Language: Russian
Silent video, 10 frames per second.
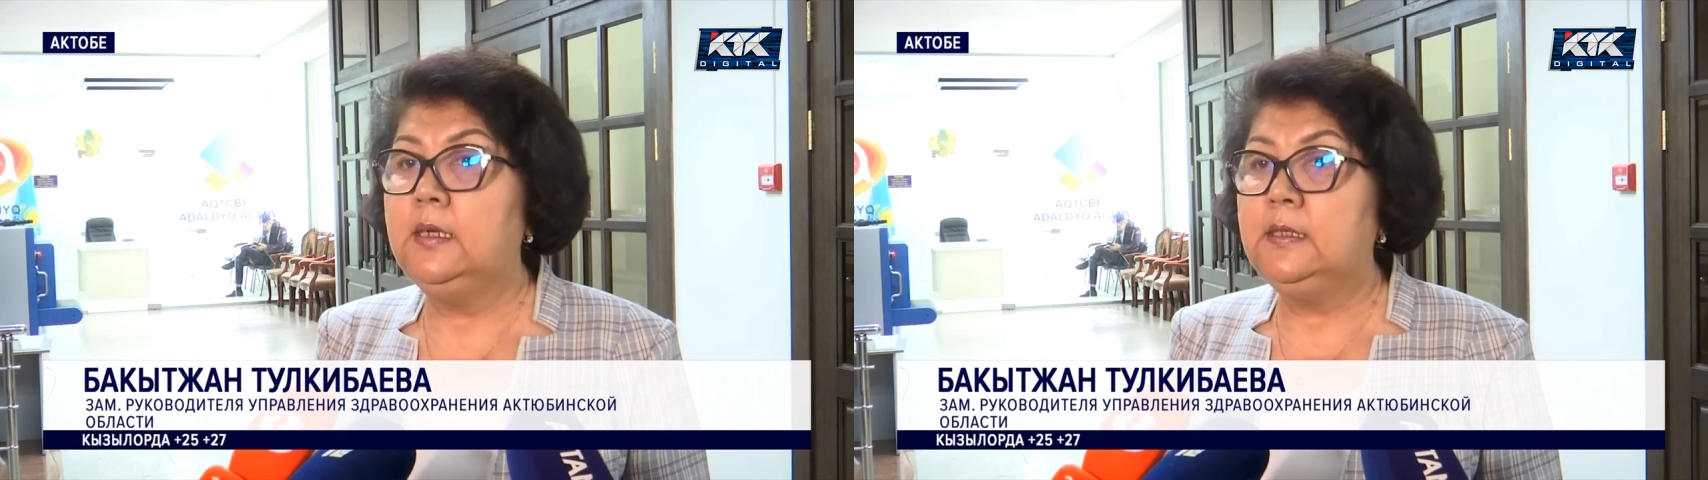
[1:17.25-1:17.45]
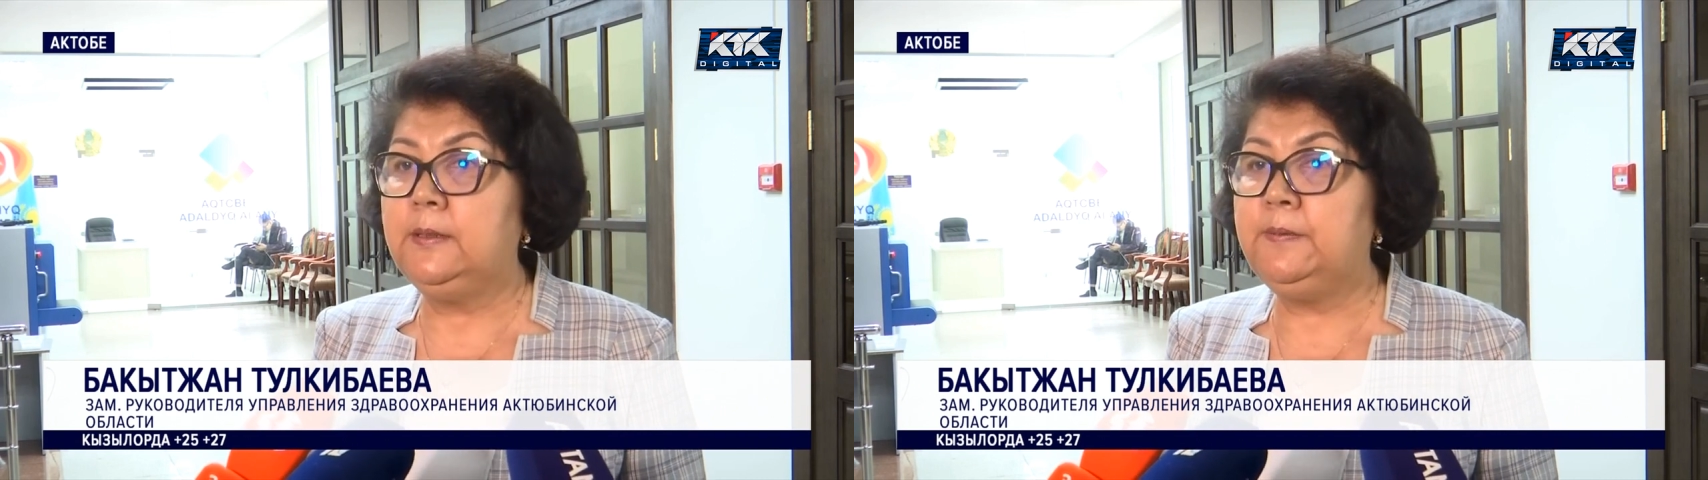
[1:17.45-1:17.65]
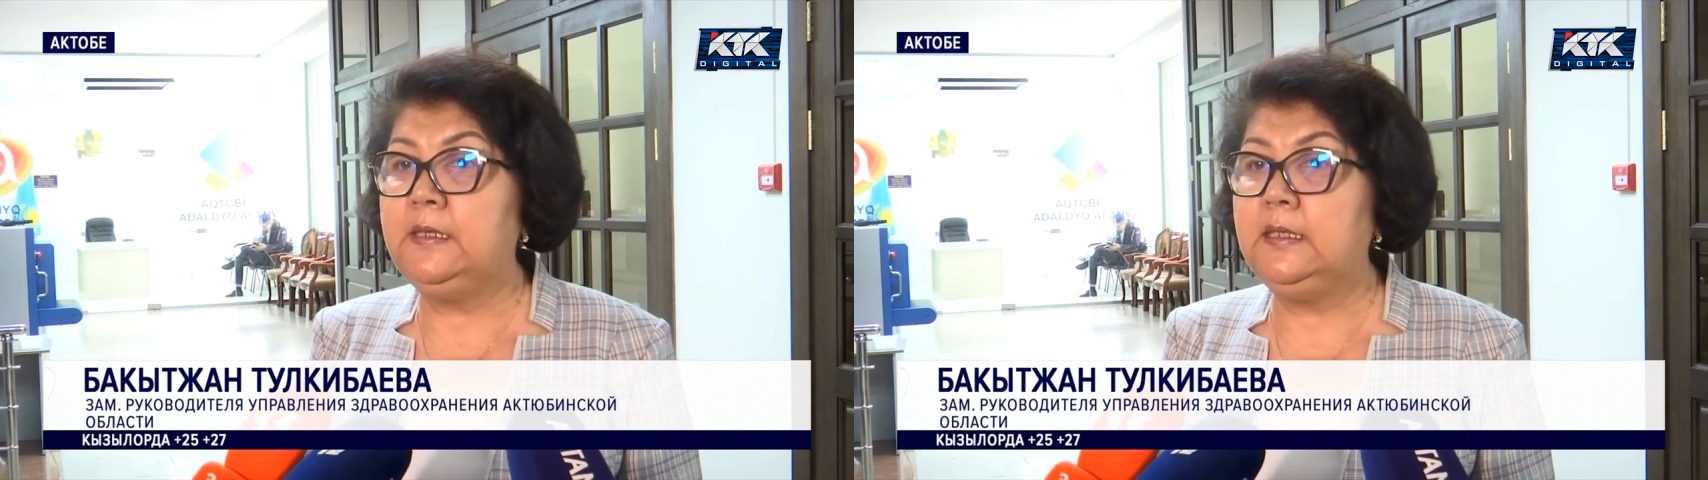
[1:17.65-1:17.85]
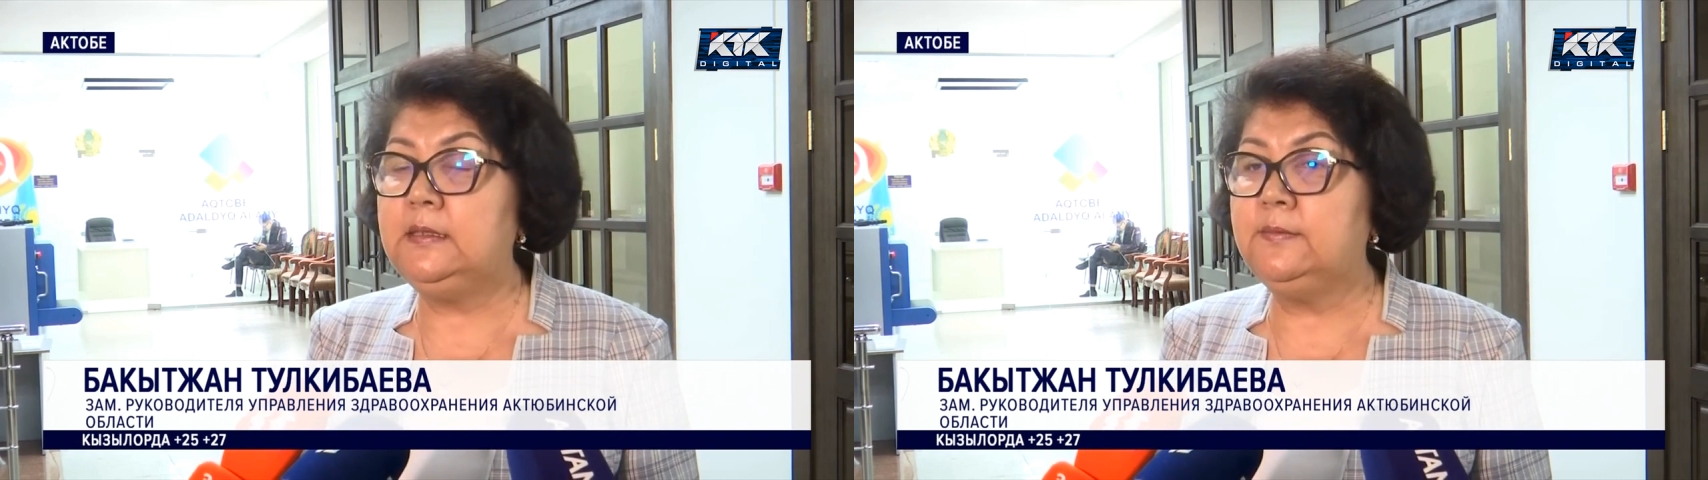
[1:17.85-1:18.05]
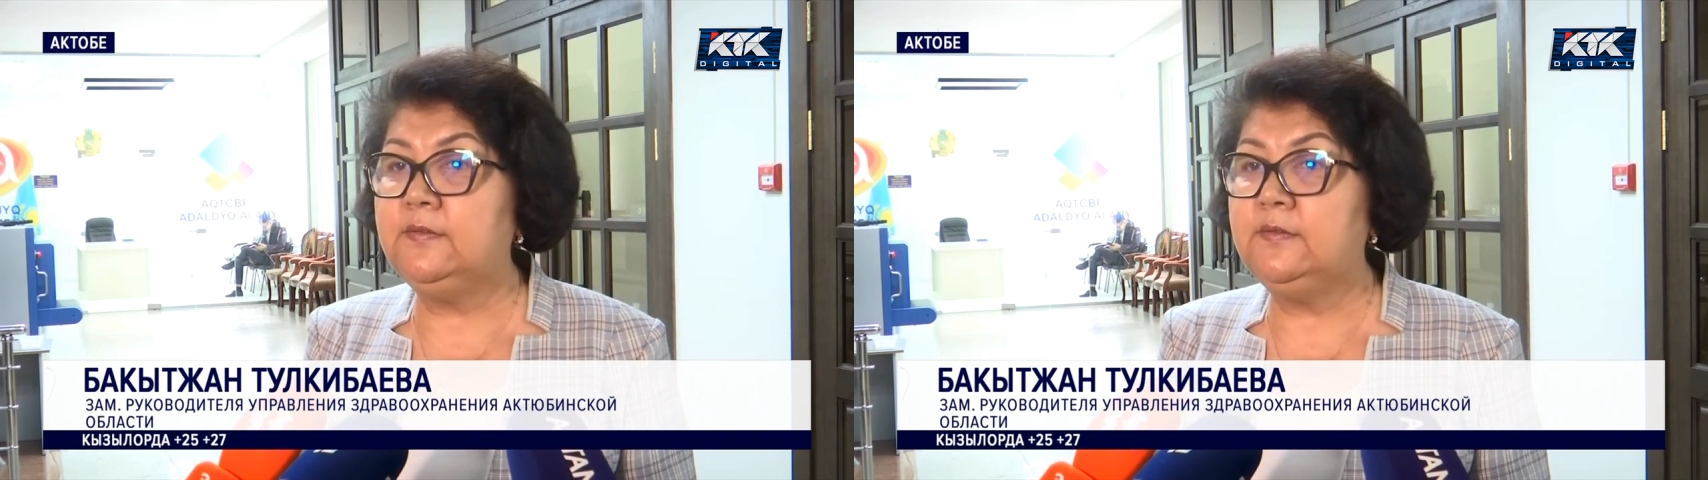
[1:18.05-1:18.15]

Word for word: Теперь этим